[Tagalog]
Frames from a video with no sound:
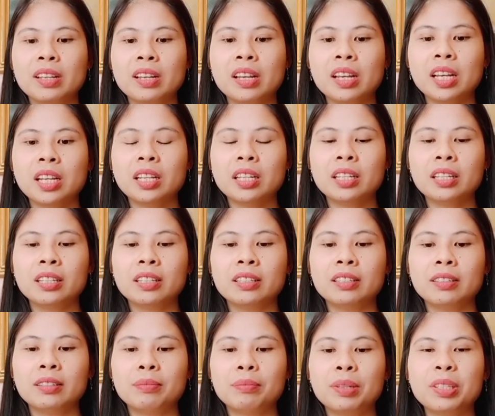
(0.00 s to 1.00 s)
Uh,
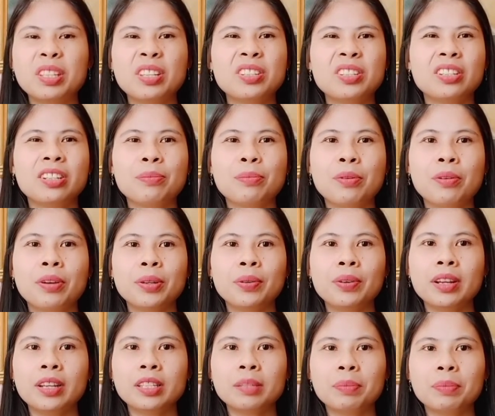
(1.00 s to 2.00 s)
ah, pasensya na po kayo
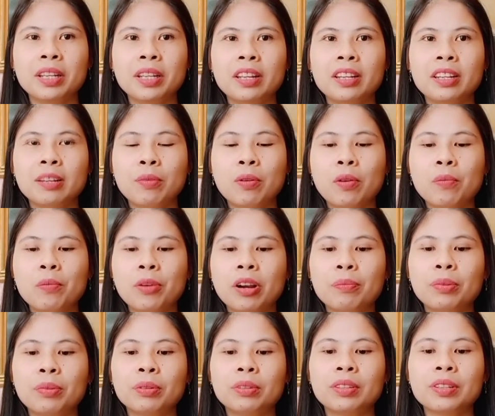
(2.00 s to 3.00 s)
guys pag hindi po ako
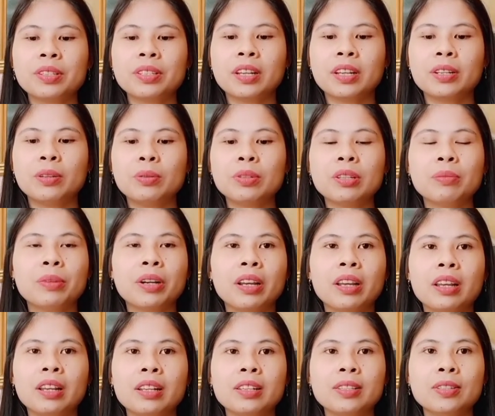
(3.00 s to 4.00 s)
makapunta sa ano sa
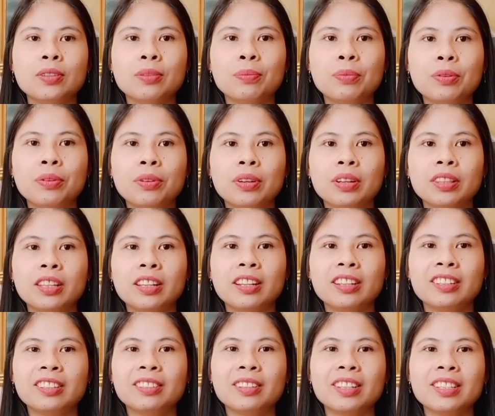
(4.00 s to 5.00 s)
mga LS niyo po at uh,
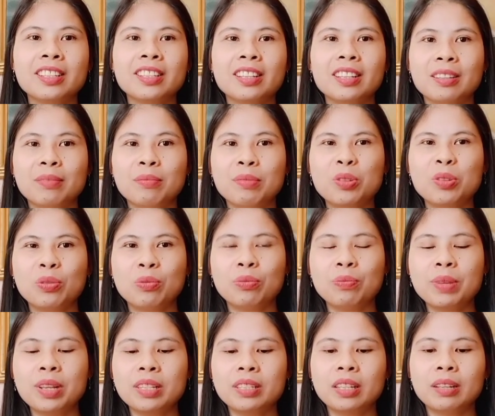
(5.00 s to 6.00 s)
kasi medyo
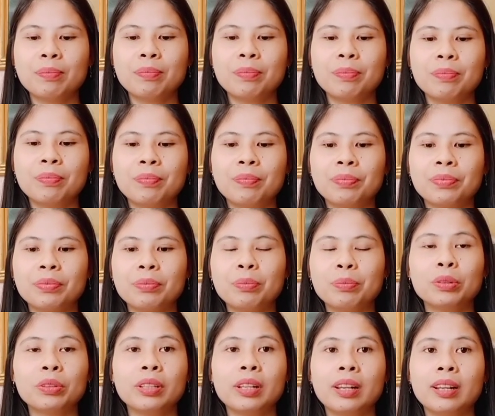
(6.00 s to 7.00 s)
busy
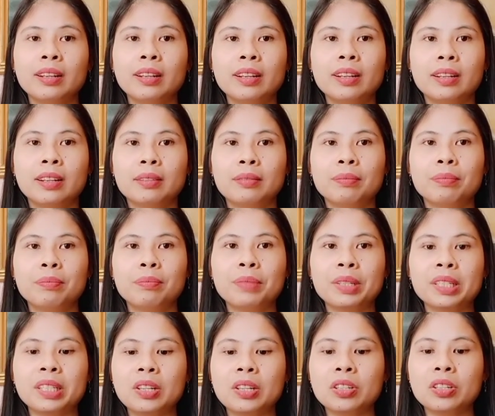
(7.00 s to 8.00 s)
po talaga.
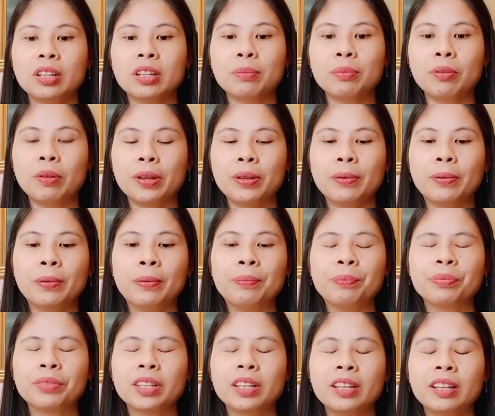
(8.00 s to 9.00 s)
Pasensya na po kayo
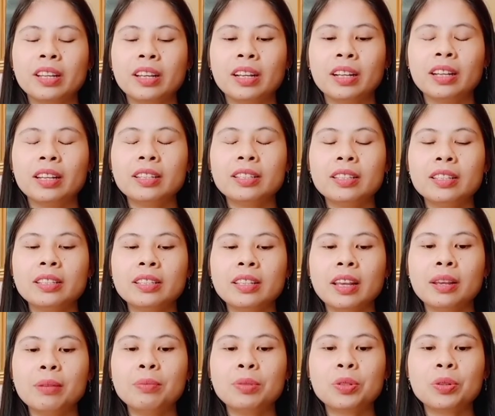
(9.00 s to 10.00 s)
kay Sis
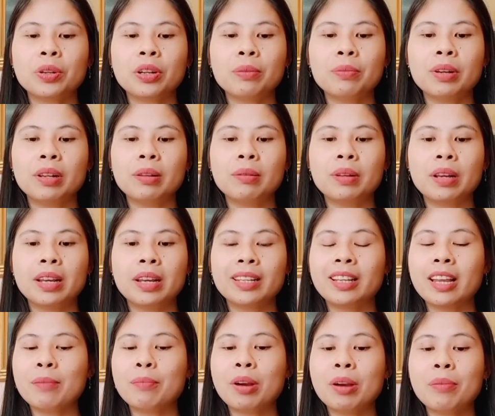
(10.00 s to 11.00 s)
Abe Travel, ay
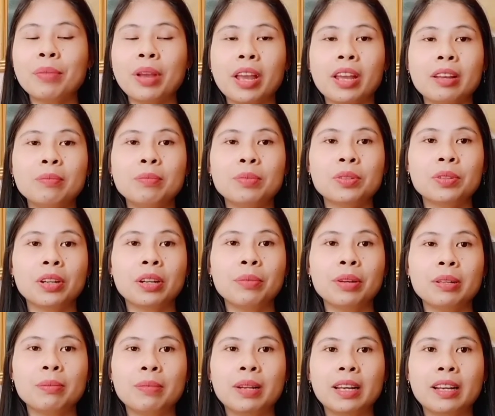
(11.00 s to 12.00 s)
kay Ma'am Abe
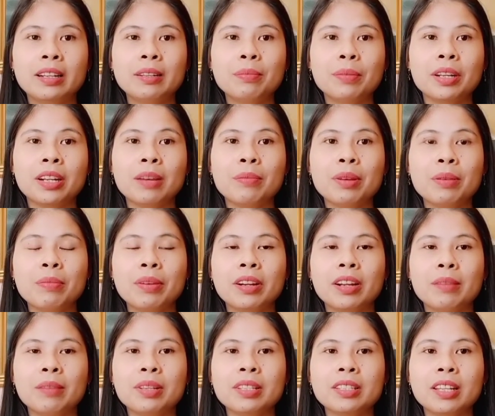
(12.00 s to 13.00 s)
Travel Vlog. Maraming
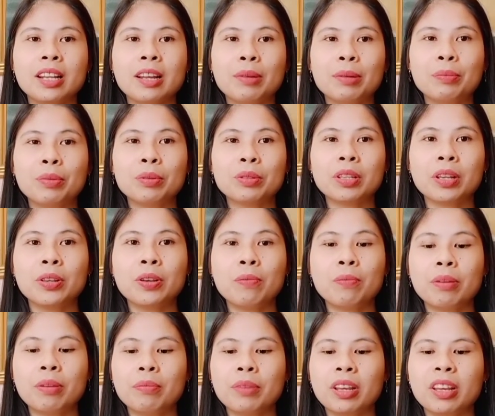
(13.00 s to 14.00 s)
maraming salamat po sa iyo
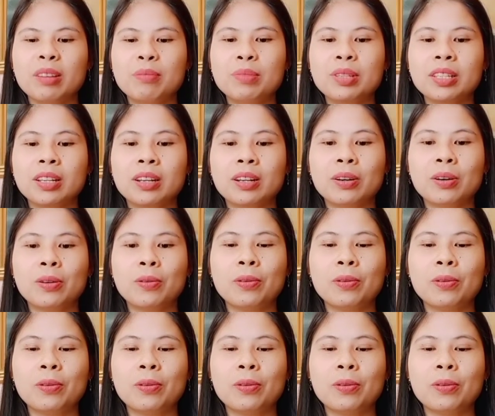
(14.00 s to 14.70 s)
Ma'am Abe sa